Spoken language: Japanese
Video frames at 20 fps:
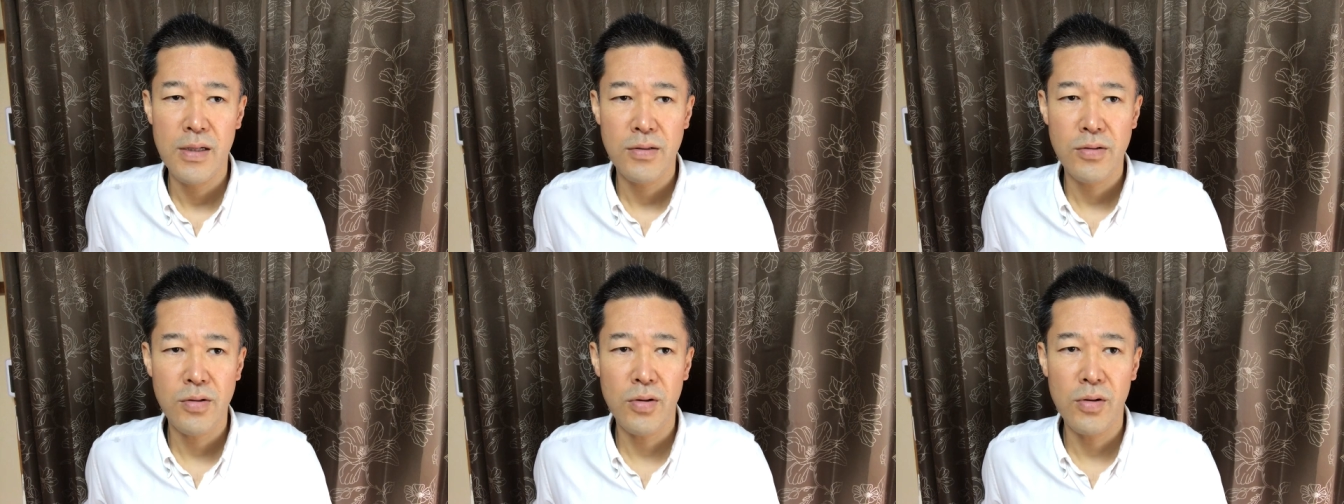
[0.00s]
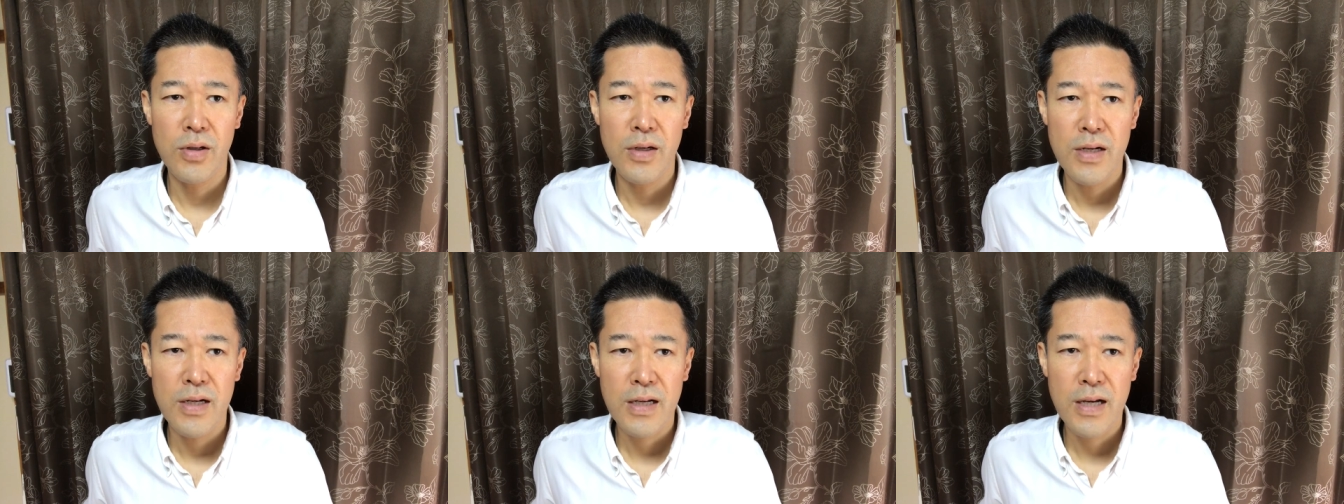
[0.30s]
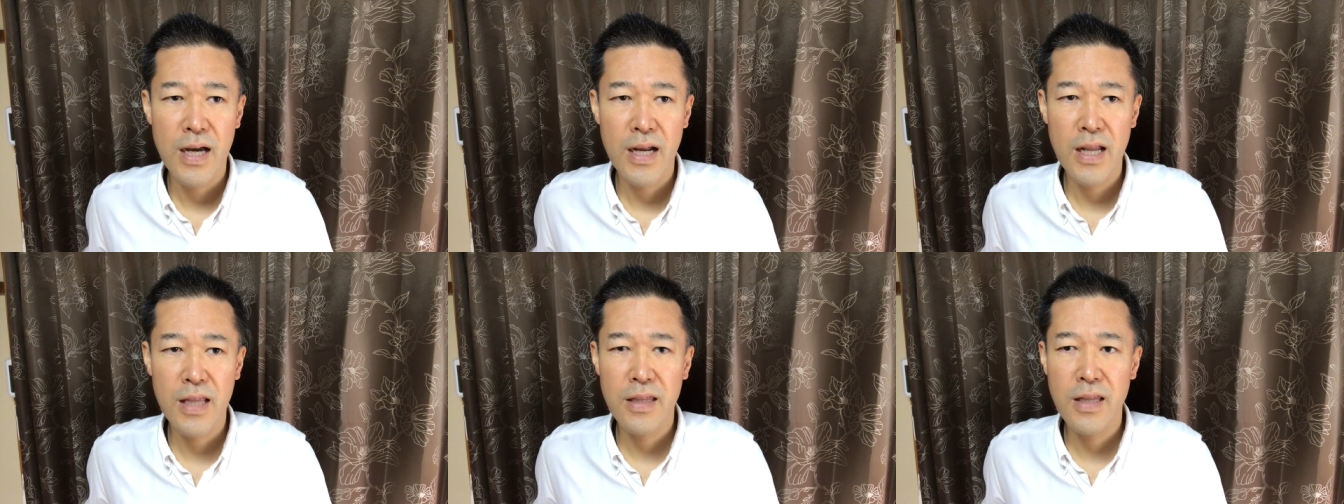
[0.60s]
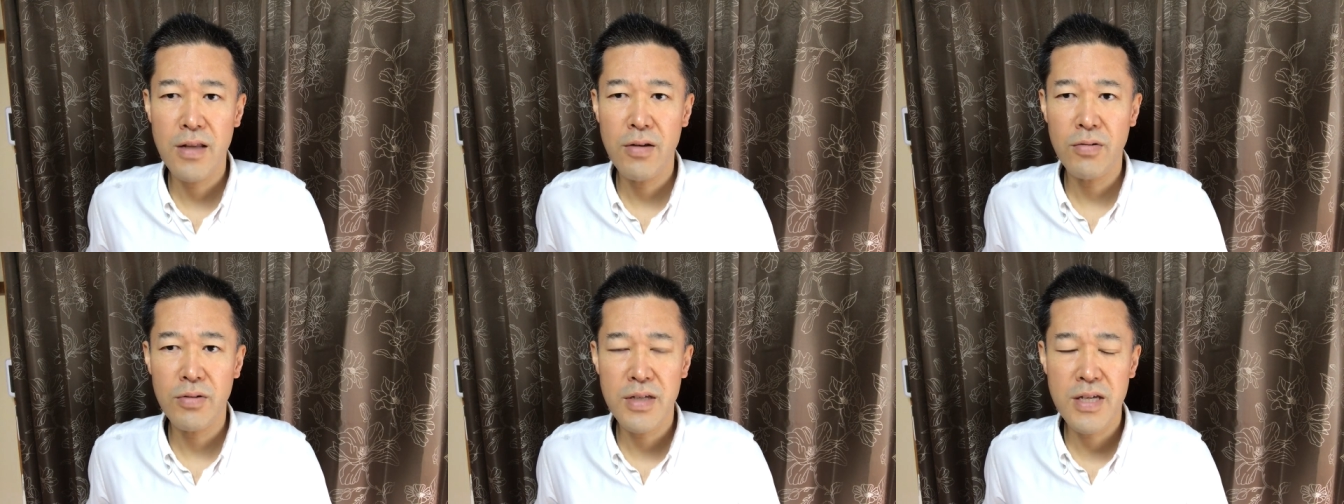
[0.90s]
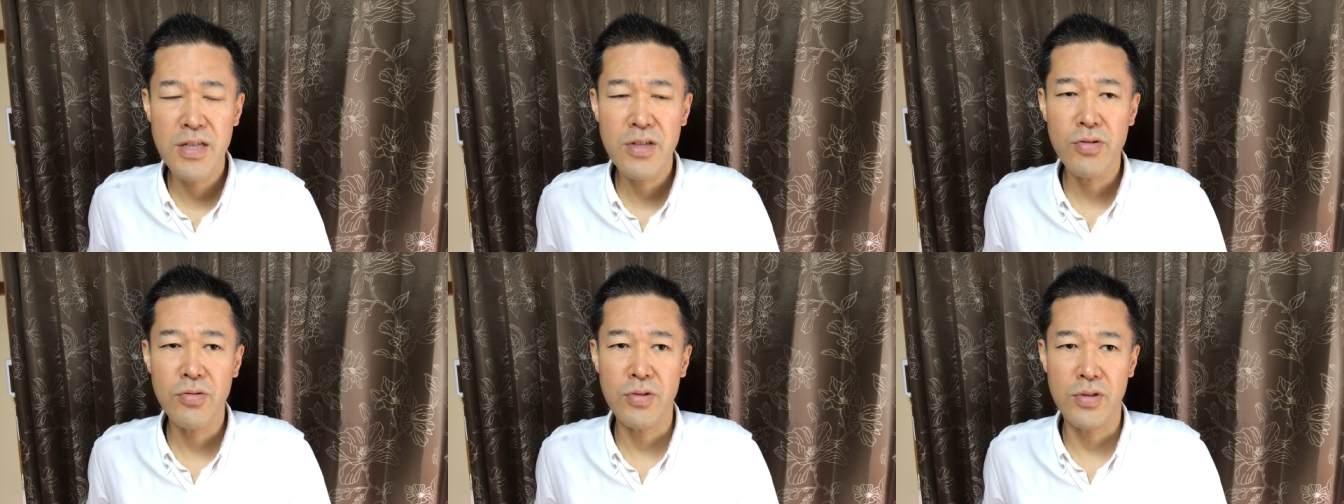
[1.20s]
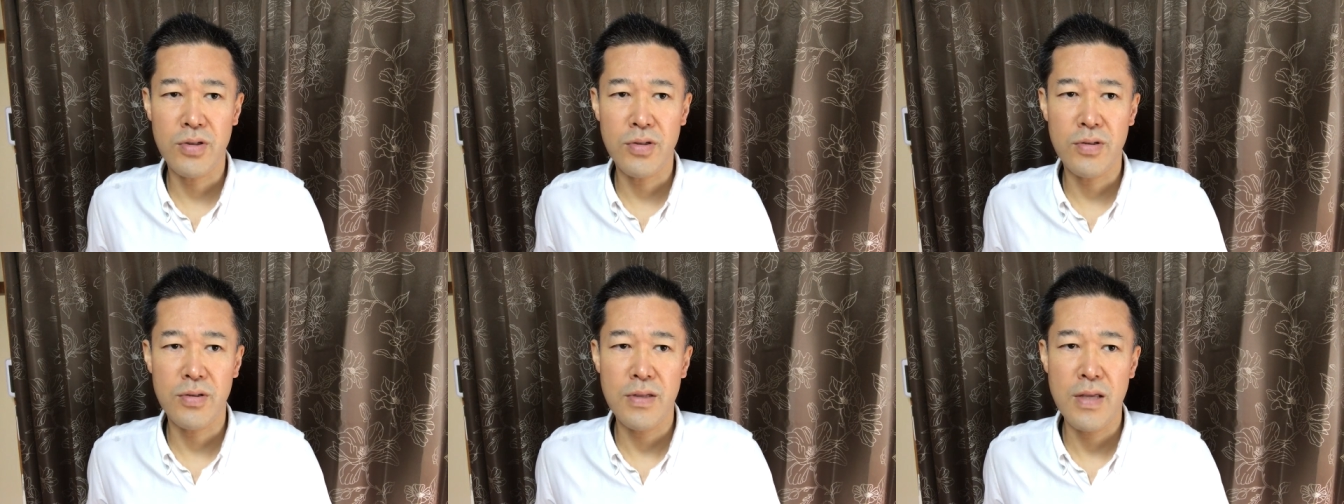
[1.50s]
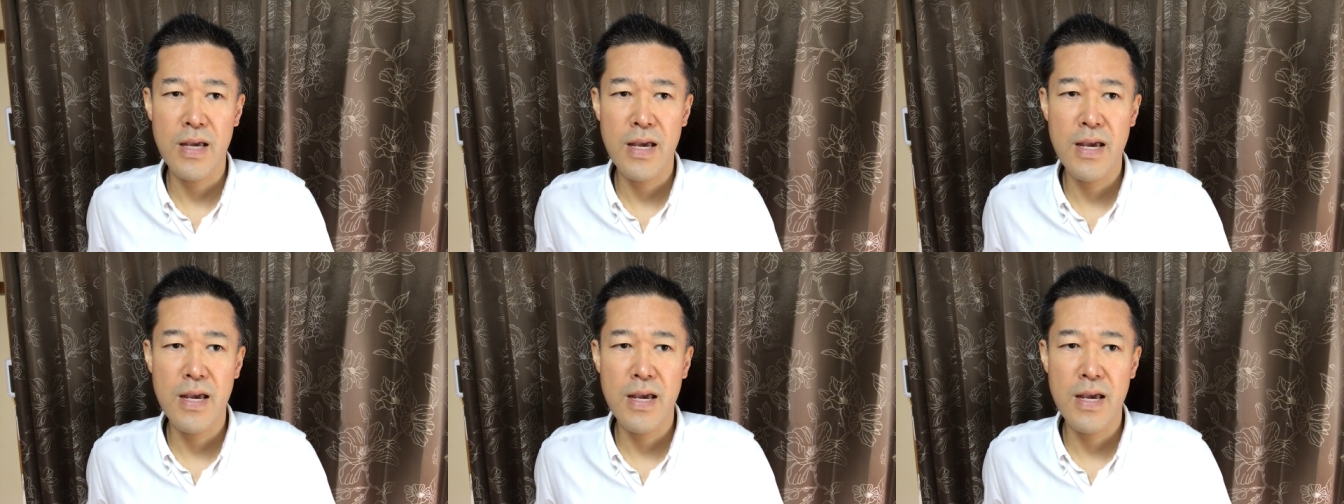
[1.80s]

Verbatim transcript: その空手の技術、